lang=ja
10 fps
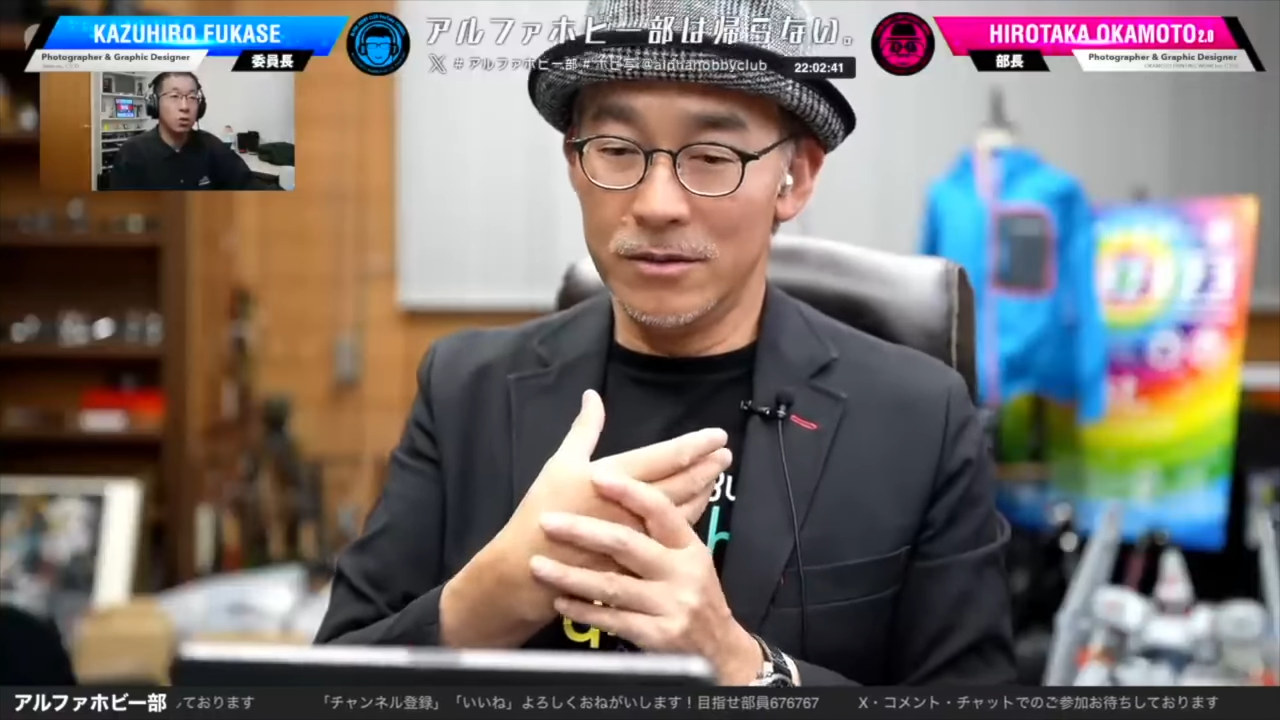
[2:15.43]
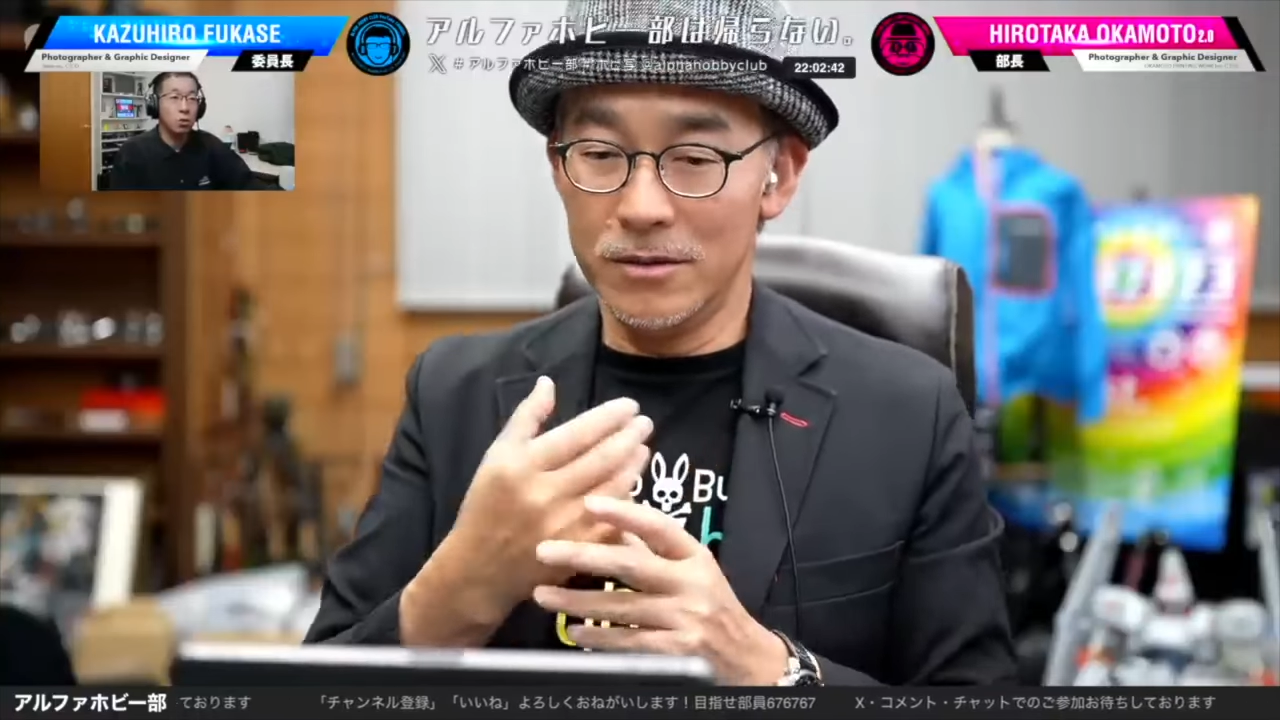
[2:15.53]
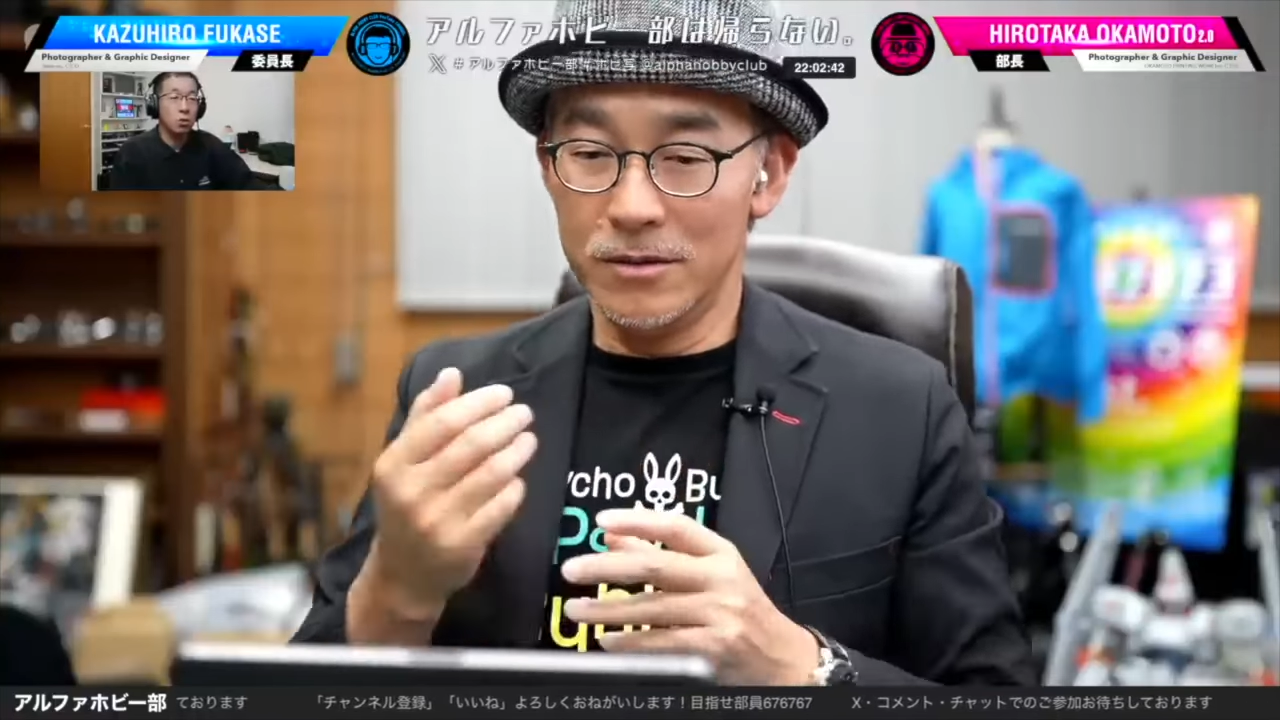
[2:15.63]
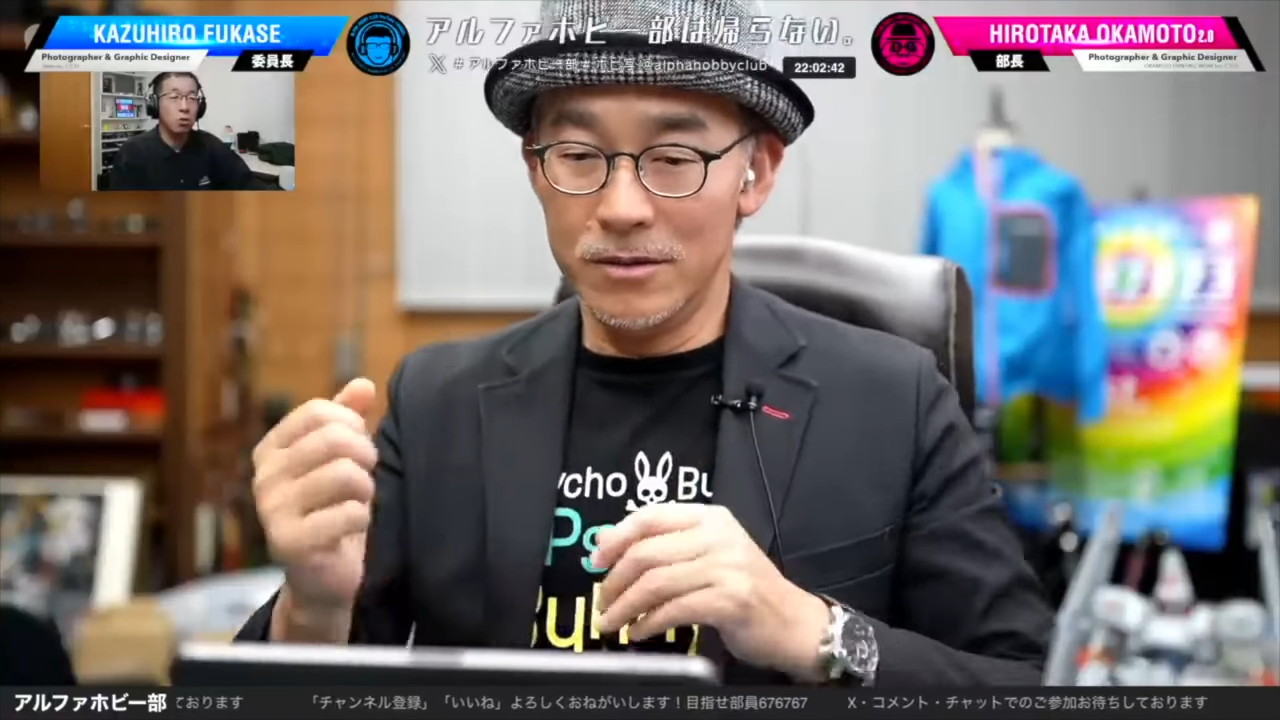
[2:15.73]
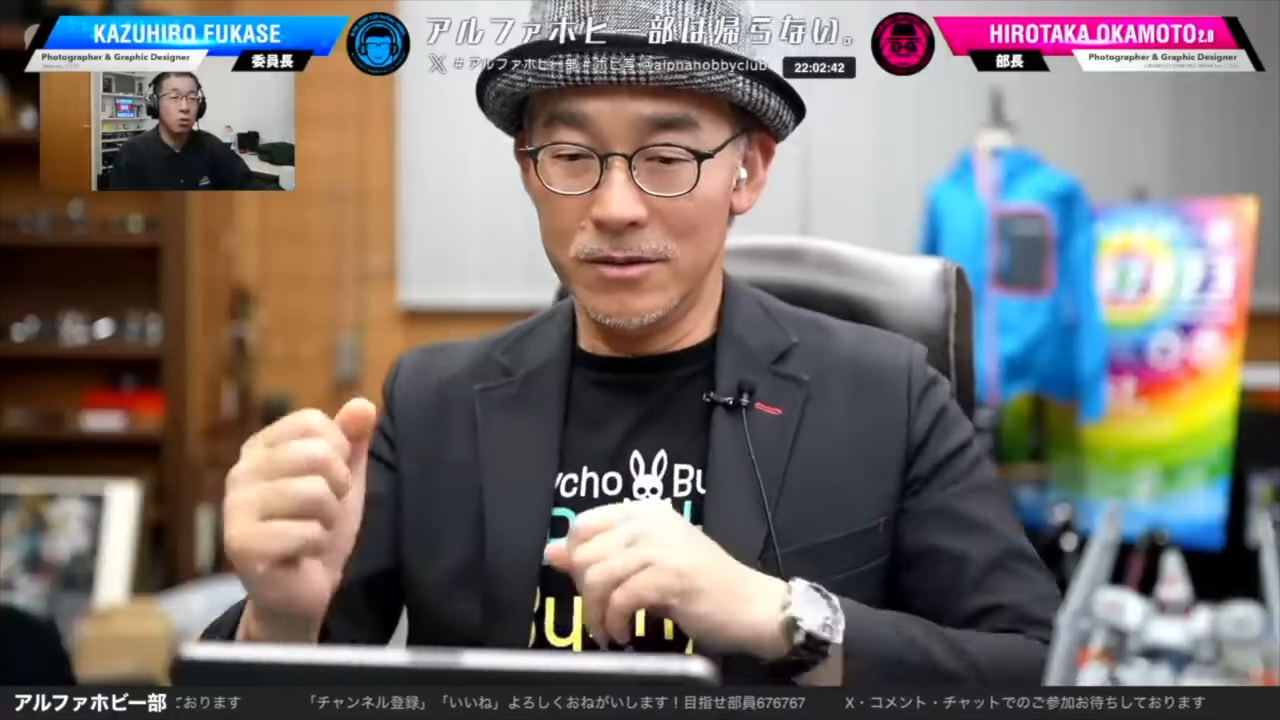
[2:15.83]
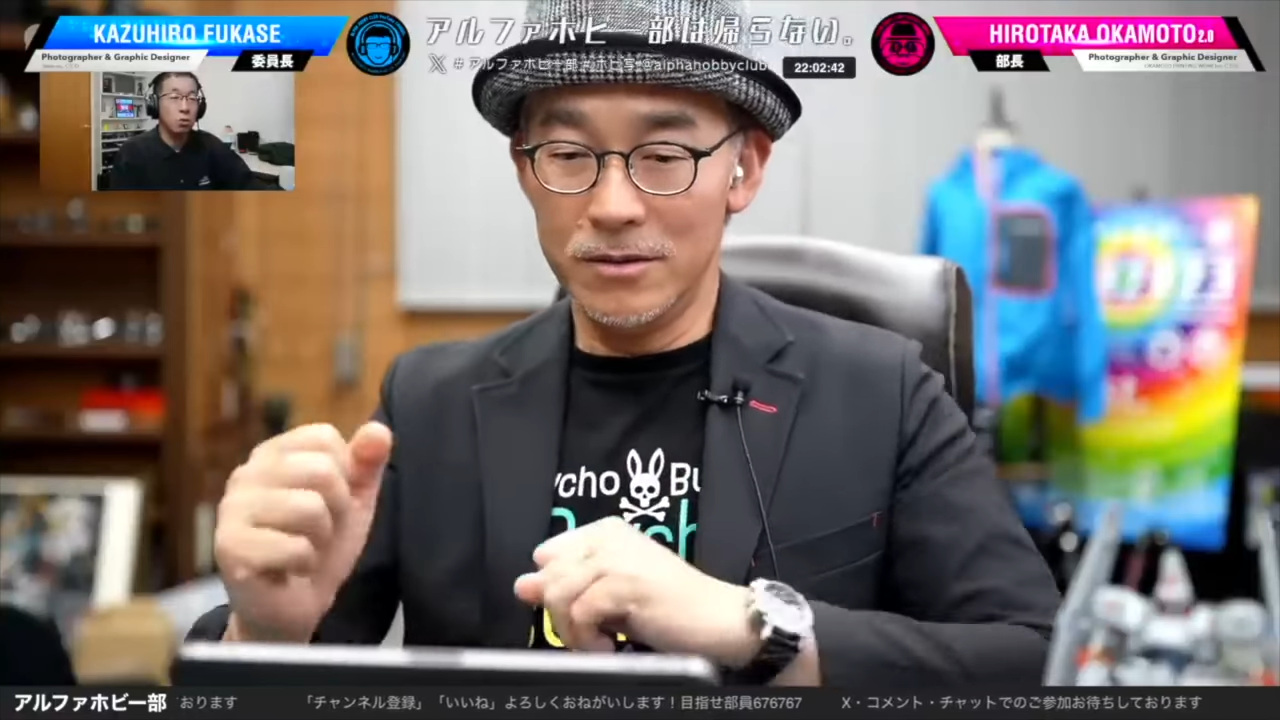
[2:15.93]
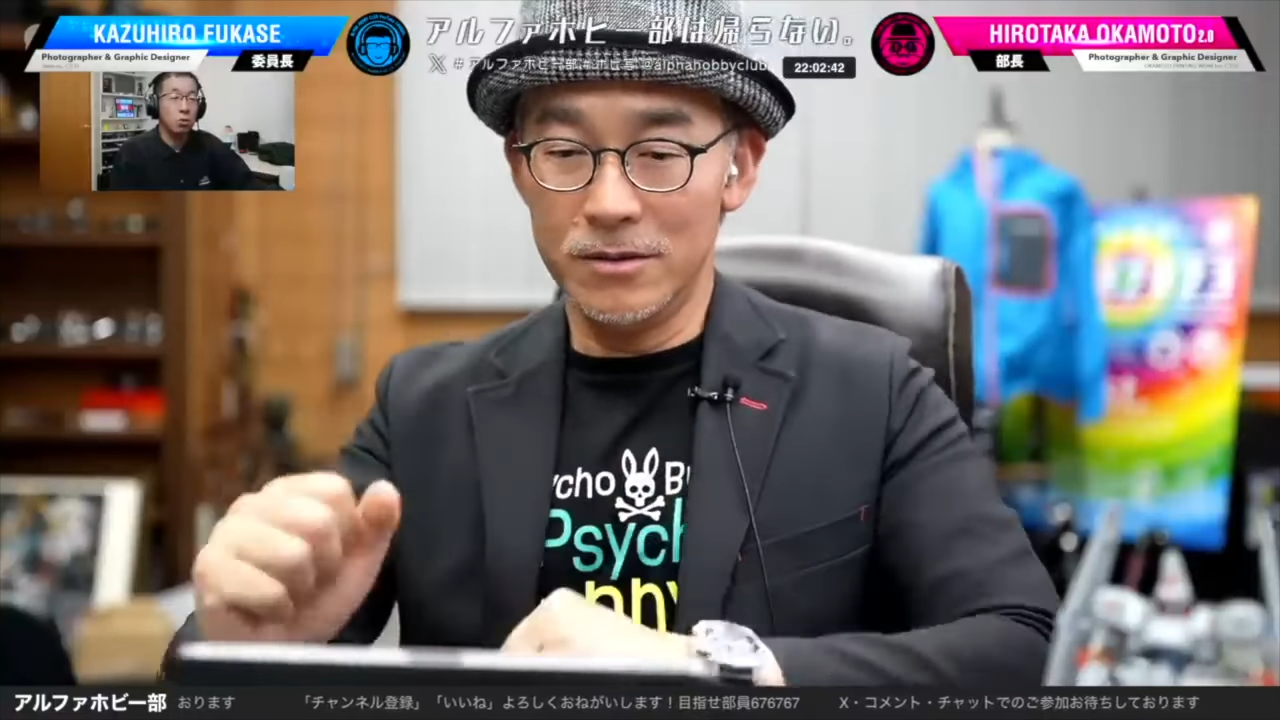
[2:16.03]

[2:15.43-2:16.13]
ど